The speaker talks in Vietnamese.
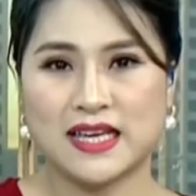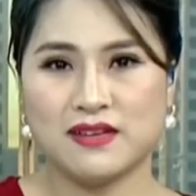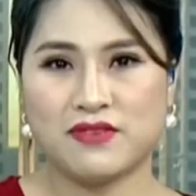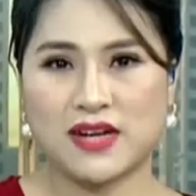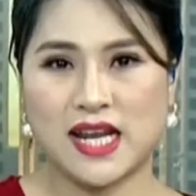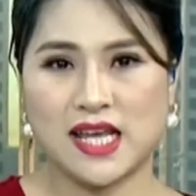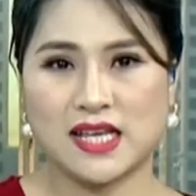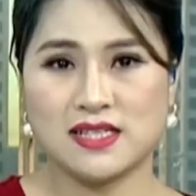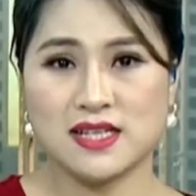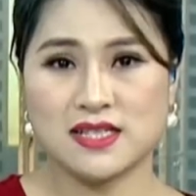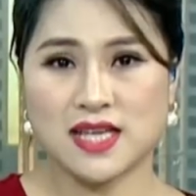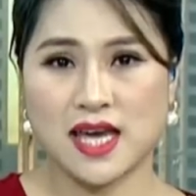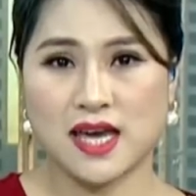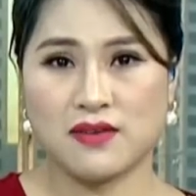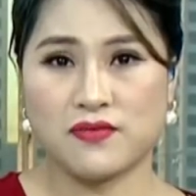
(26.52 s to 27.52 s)
Và để chia
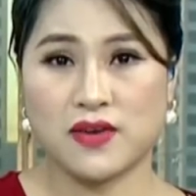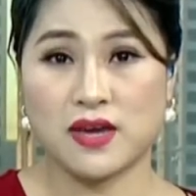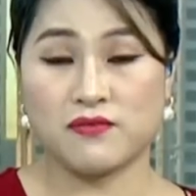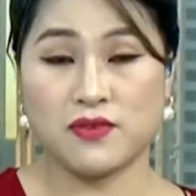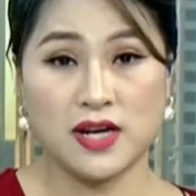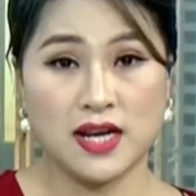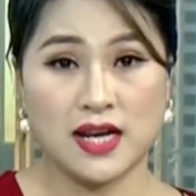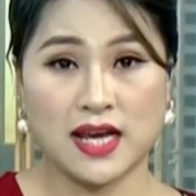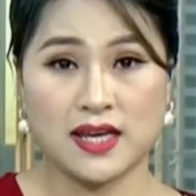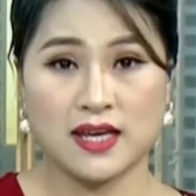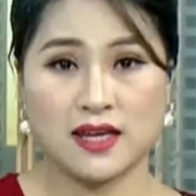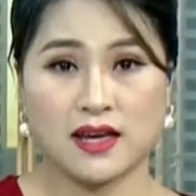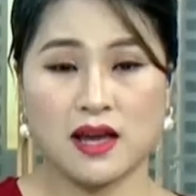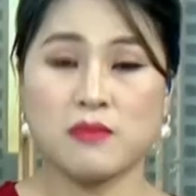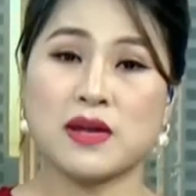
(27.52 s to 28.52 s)
sẻ về vấn đề này,
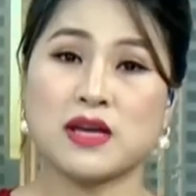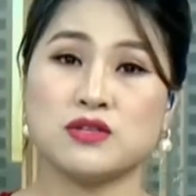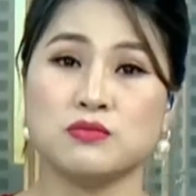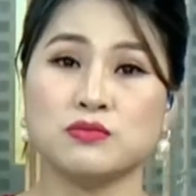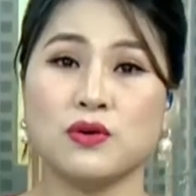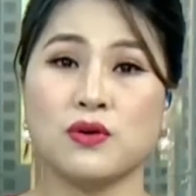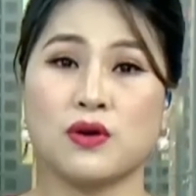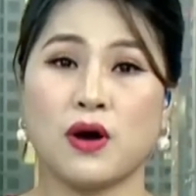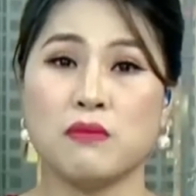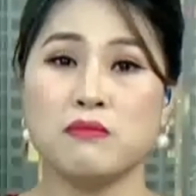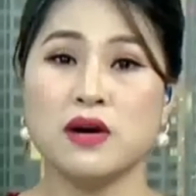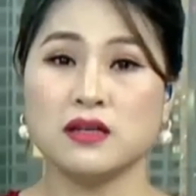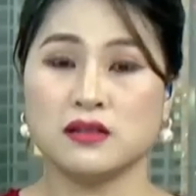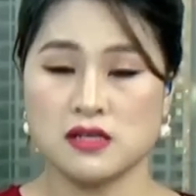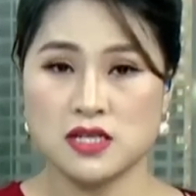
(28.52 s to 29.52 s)
ngày hôm nay chúng tôi có
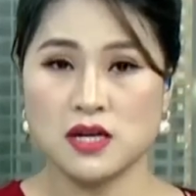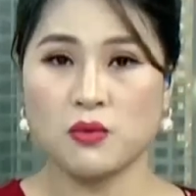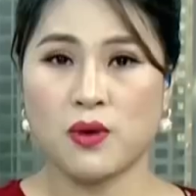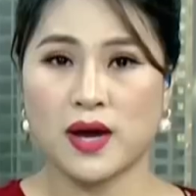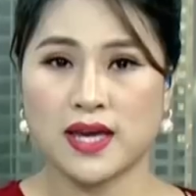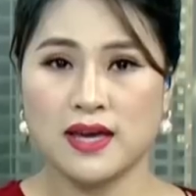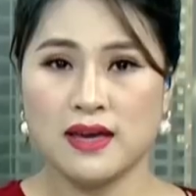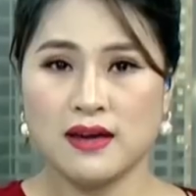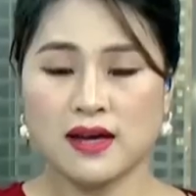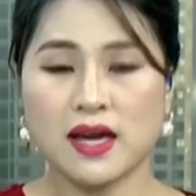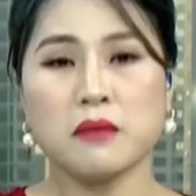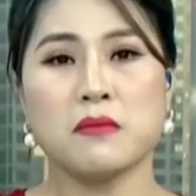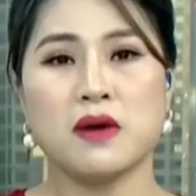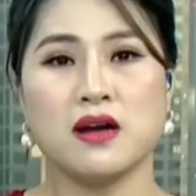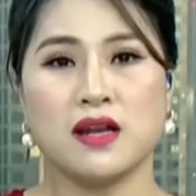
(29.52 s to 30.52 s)
mời tới trường quay
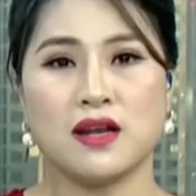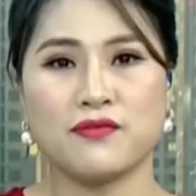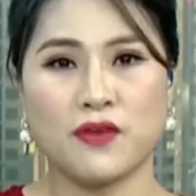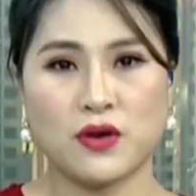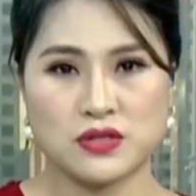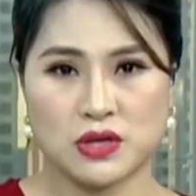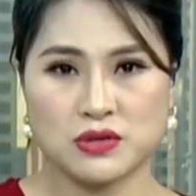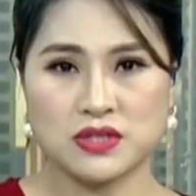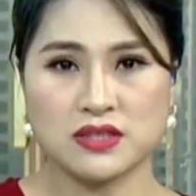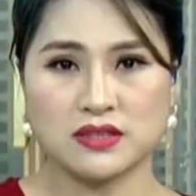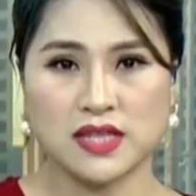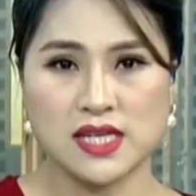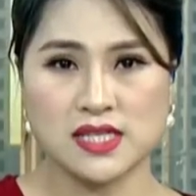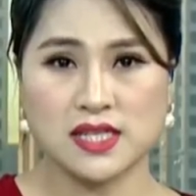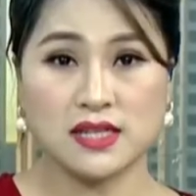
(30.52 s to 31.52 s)
khách mời là Phó Giáo sư
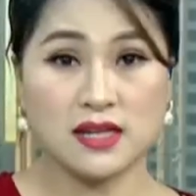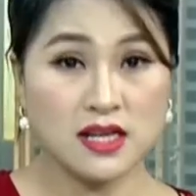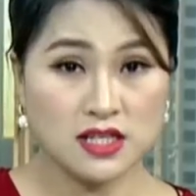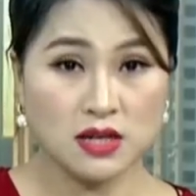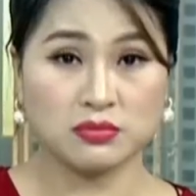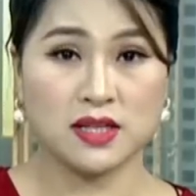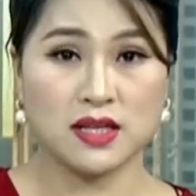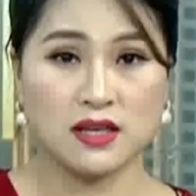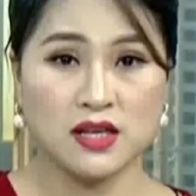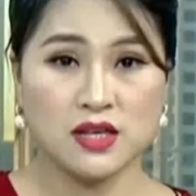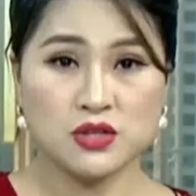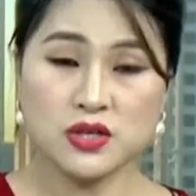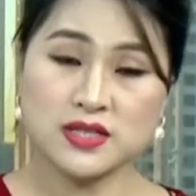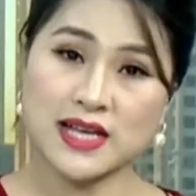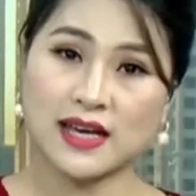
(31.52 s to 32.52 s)
Tiến sĩ Đinh Trọng Thịnh,
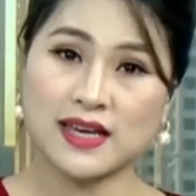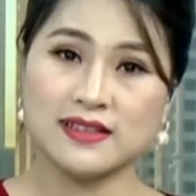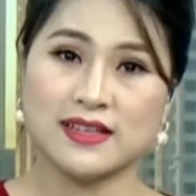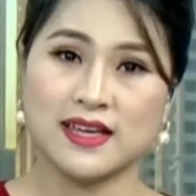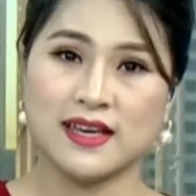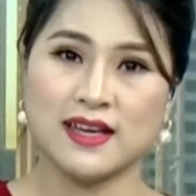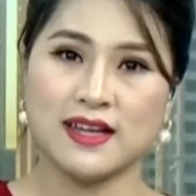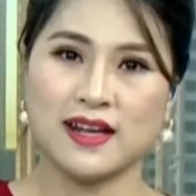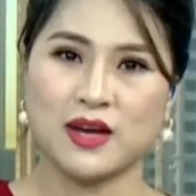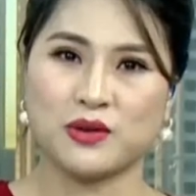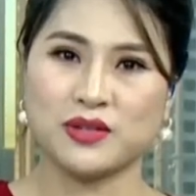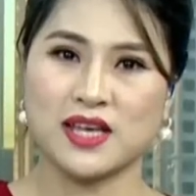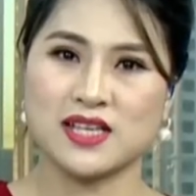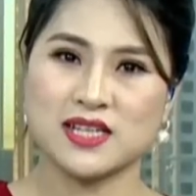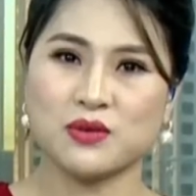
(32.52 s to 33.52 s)
chuyên gia kinh tế, để
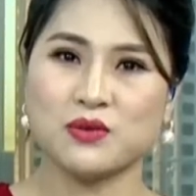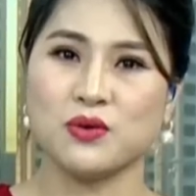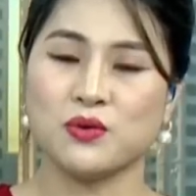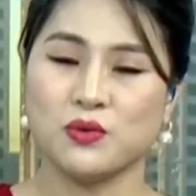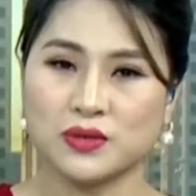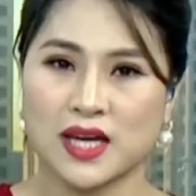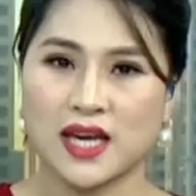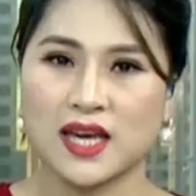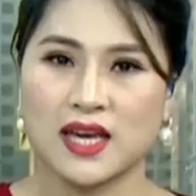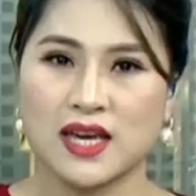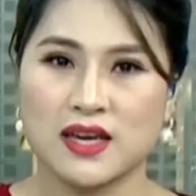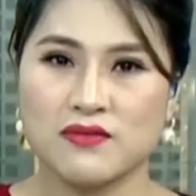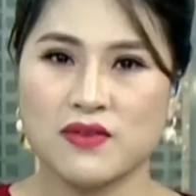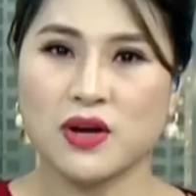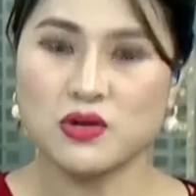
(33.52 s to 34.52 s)
có thể trao đổi cụ thể
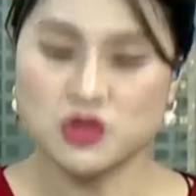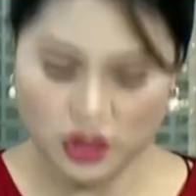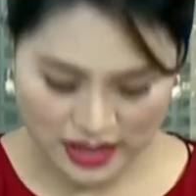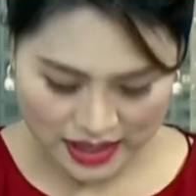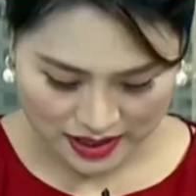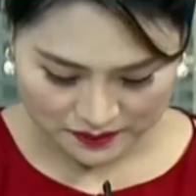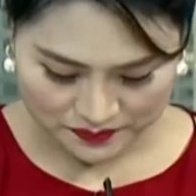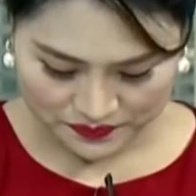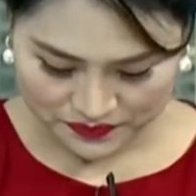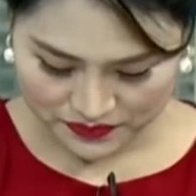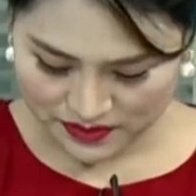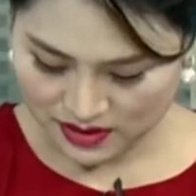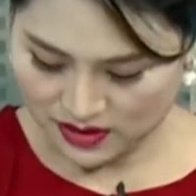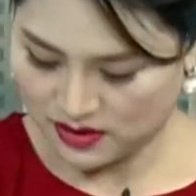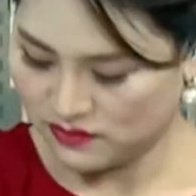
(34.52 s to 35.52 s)
về câu chuyện này.
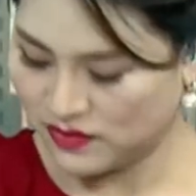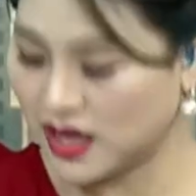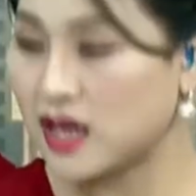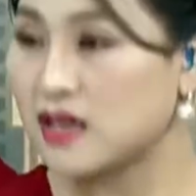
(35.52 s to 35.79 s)
Vâng